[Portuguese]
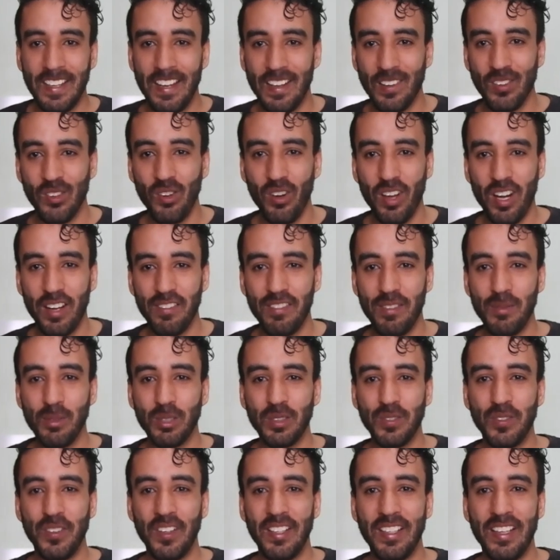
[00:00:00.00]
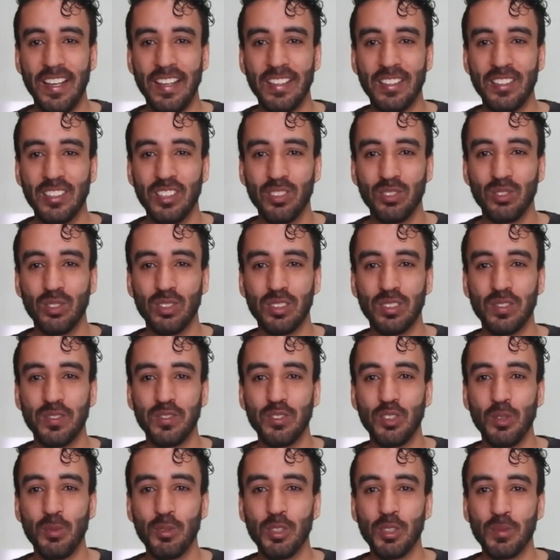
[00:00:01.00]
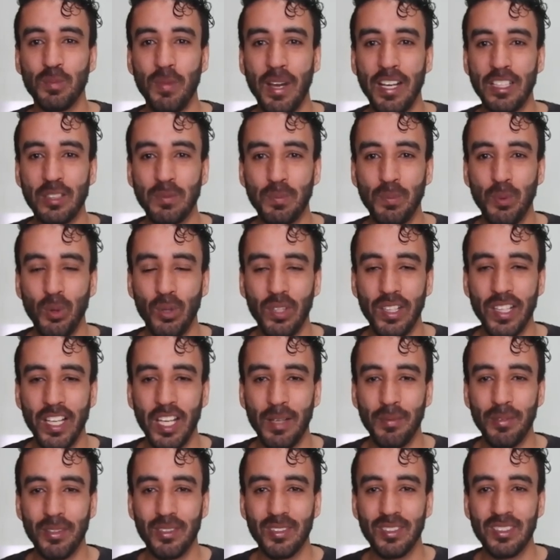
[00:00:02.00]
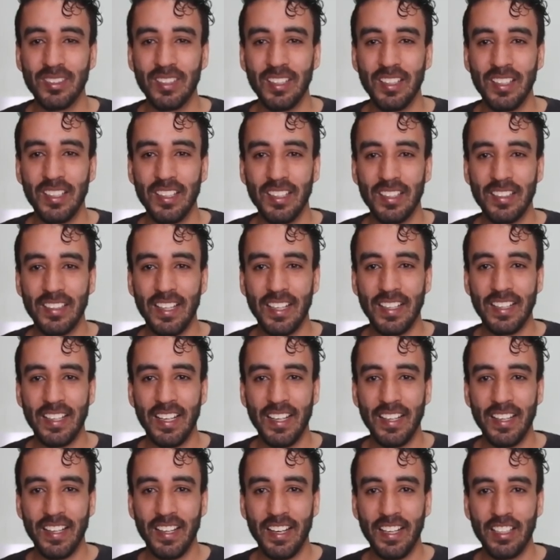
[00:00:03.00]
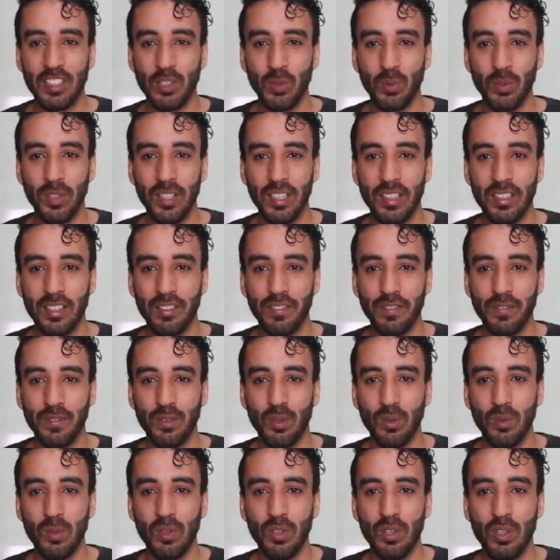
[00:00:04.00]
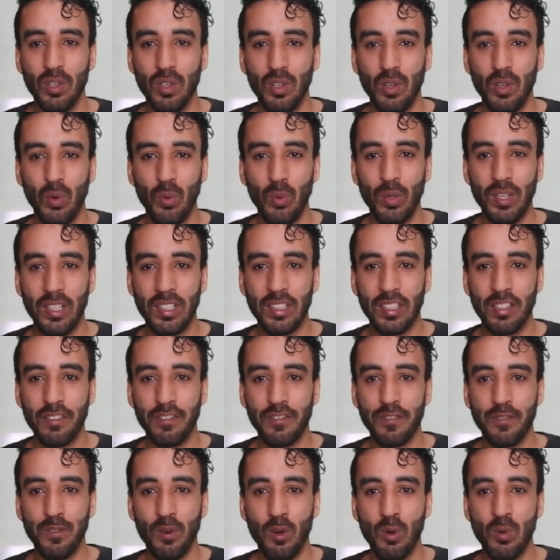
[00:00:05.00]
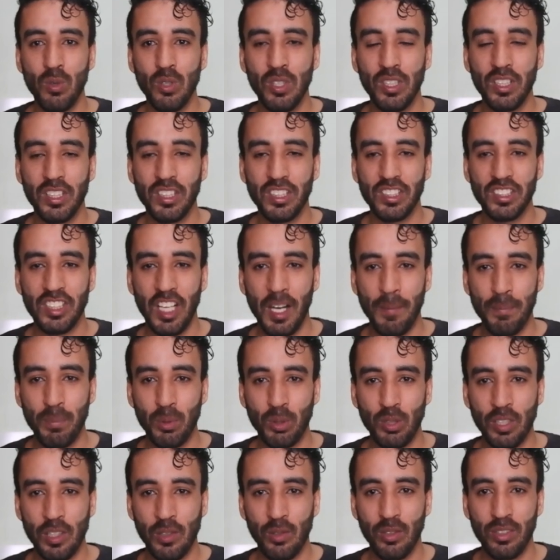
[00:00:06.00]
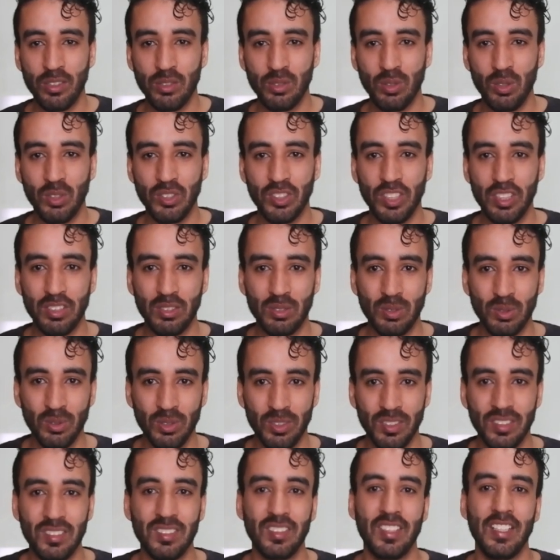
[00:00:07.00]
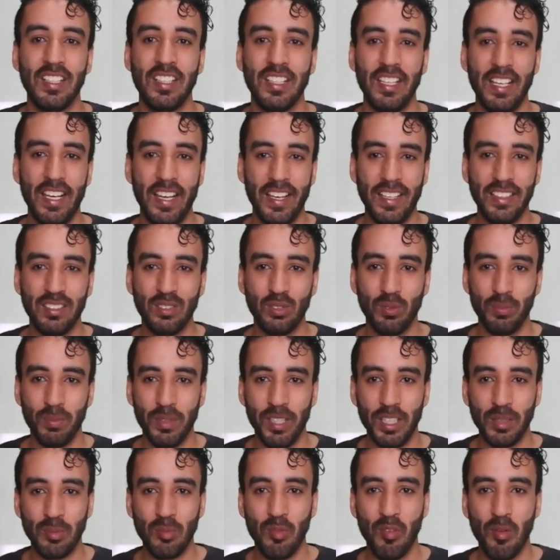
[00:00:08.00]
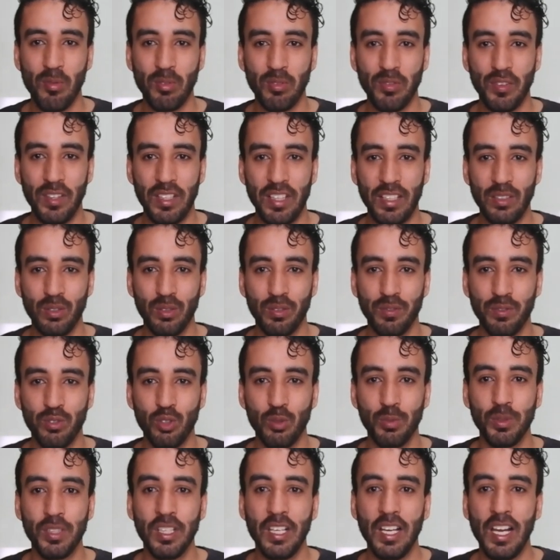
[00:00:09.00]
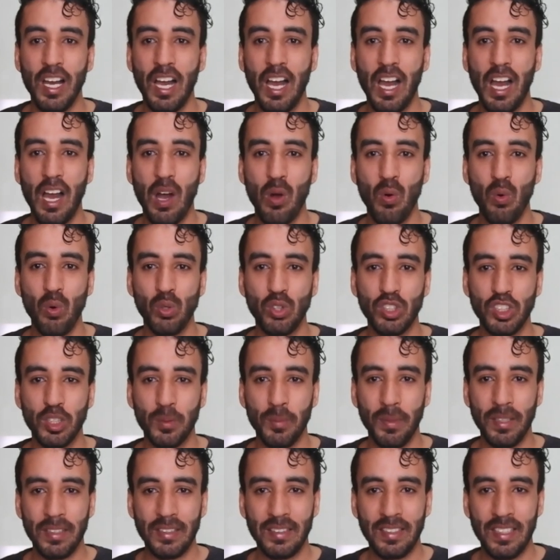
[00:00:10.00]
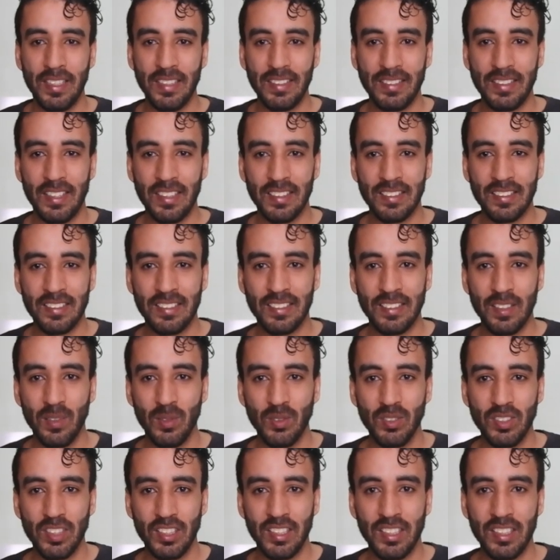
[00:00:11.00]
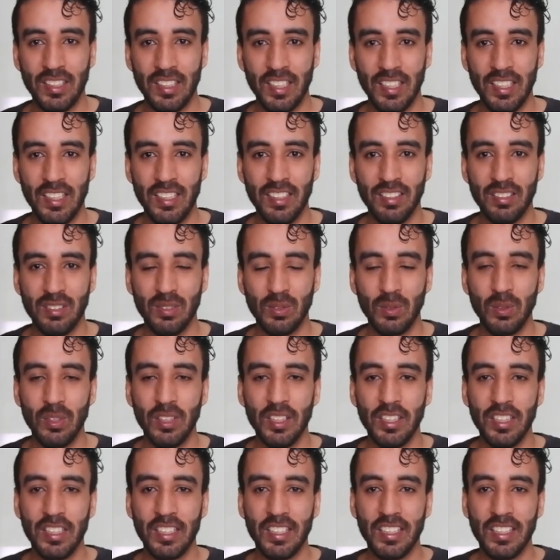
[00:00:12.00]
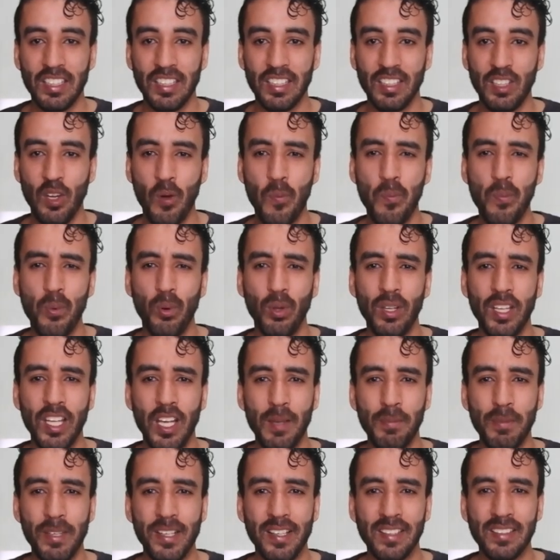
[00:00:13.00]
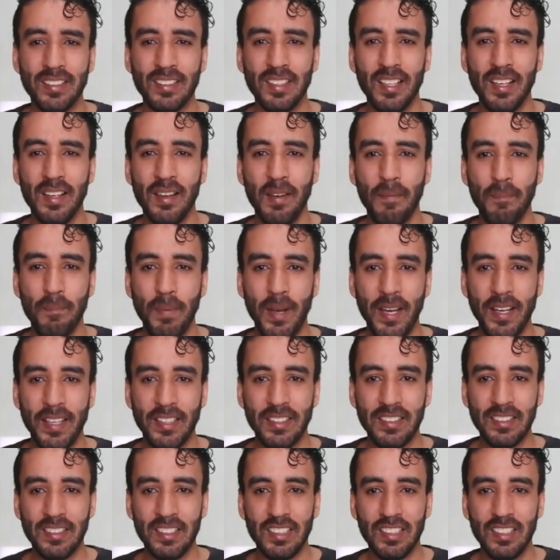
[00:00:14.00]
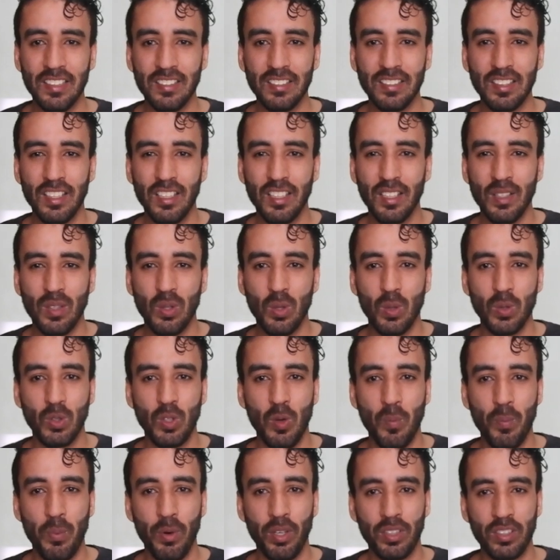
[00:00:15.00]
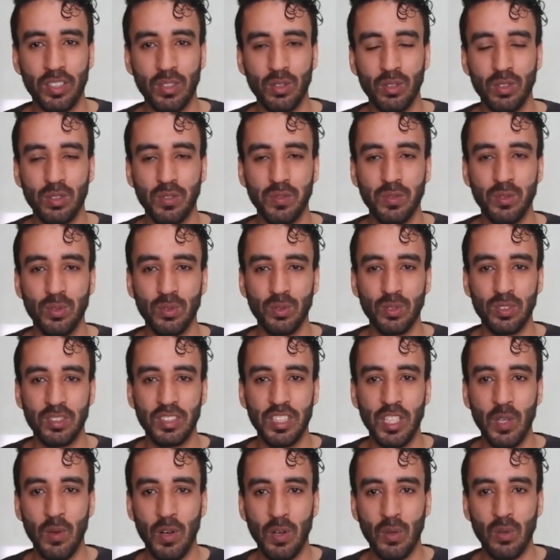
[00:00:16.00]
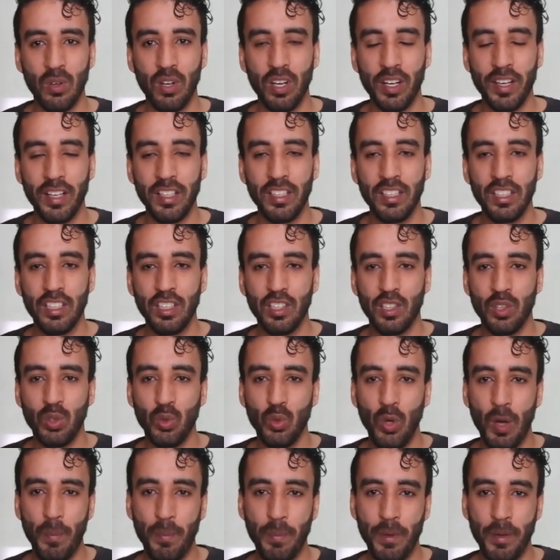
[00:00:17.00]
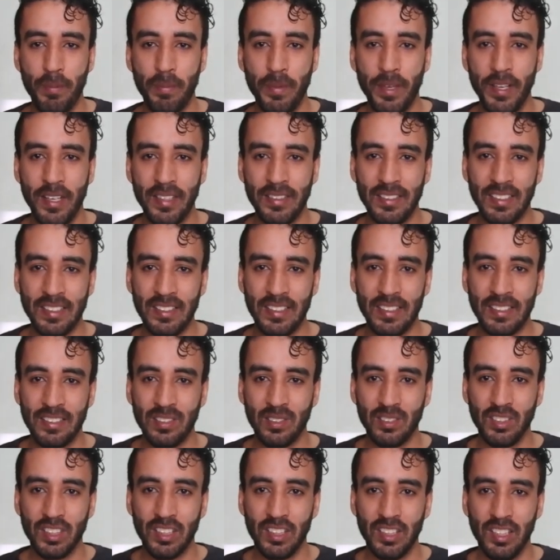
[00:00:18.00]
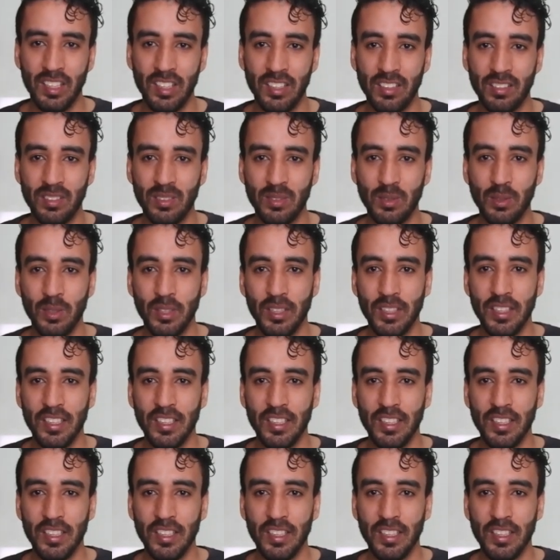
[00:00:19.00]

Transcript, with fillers: Agora vamos falar de um dos filmes mais polêmicos na carreira de Willem Dafoe. Willem Dafoe já protagonizou Jesus. É isso mesmo, vamos falar do filme A Última Tentação de Cristo, que deu polêmicas parecidas com o que o Porta dos Fundos deu agora no A Primeira Tentação de Cristo.